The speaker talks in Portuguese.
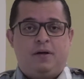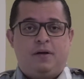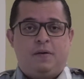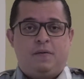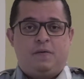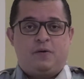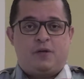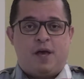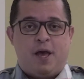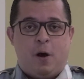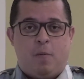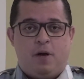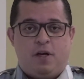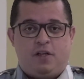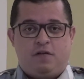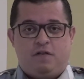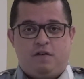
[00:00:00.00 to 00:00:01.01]
Você
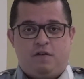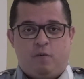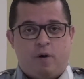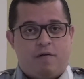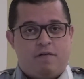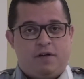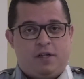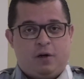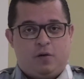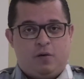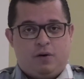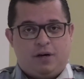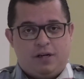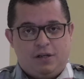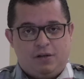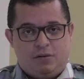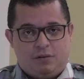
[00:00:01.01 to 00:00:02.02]
realmente vive uma vida com
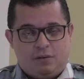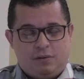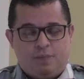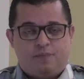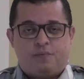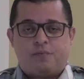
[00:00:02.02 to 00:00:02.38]
Cristo,